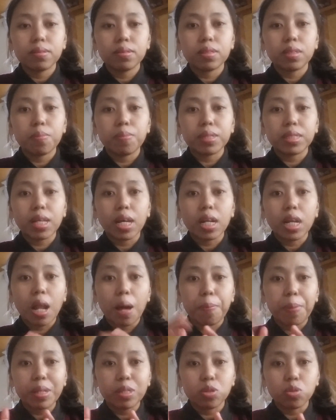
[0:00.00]
sebesar
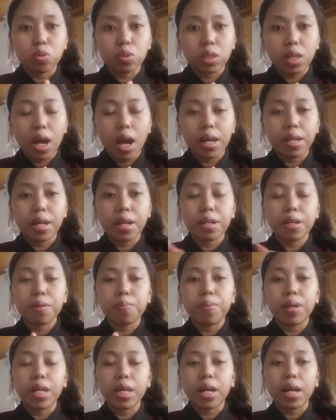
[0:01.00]
8 juta dan
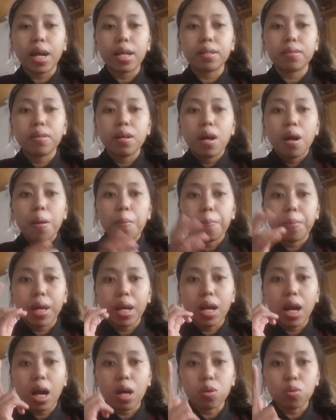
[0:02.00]
dibelikan
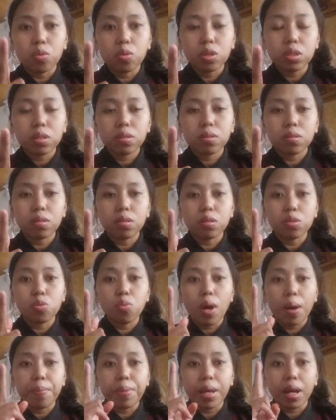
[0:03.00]
megarut eh,
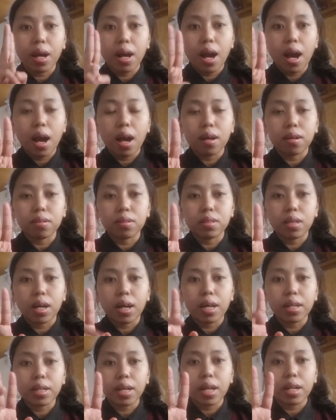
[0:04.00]
dua 2 bikang ya
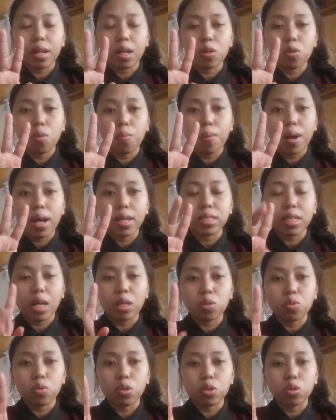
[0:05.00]
kan karena doma
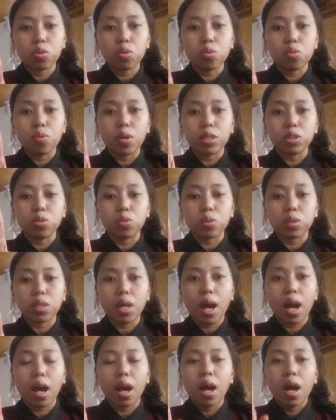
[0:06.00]
satu itu 2
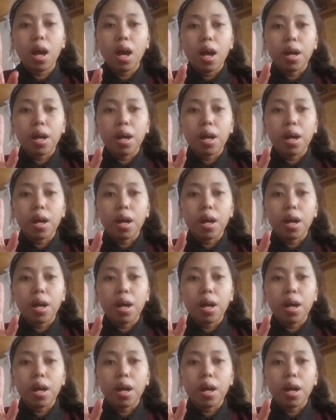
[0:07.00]
juta.